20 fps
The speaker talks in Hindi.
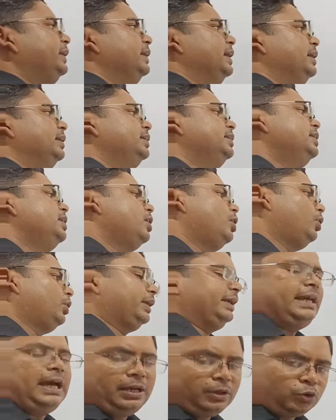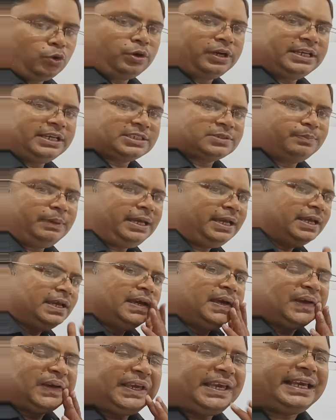लिखना और क्या लिखोगे इसमें
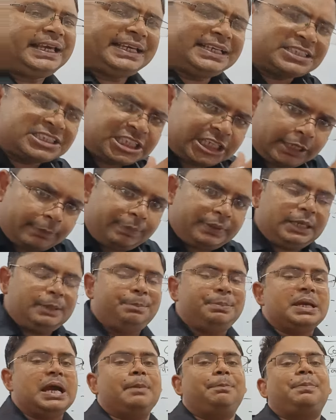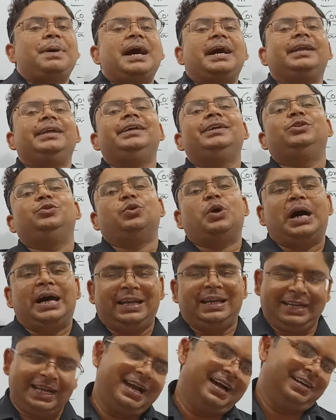कि किसी भी व्यापारी
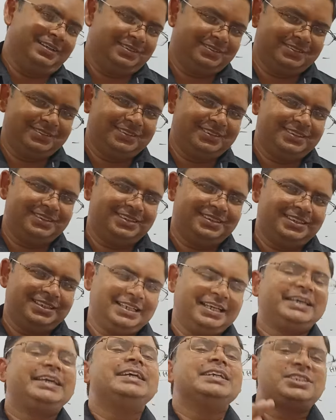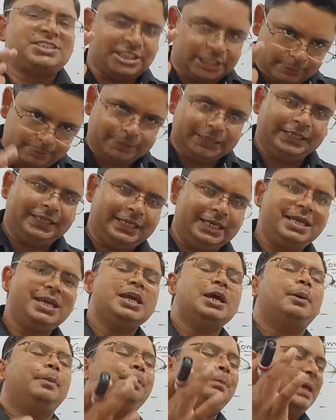द्वारा किसी भी
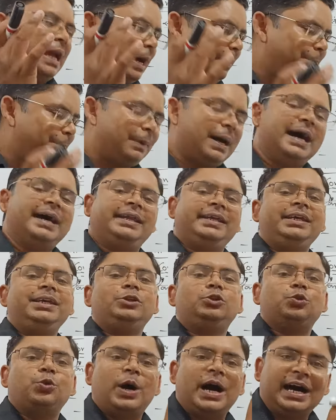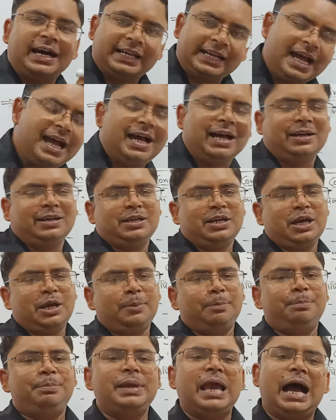व्यापारी द्वारा
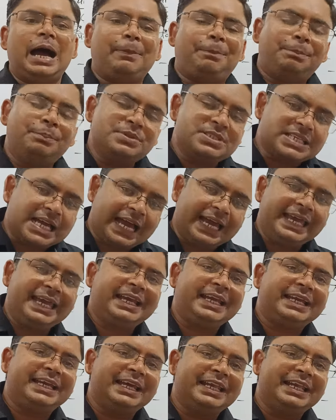व्यावसायिक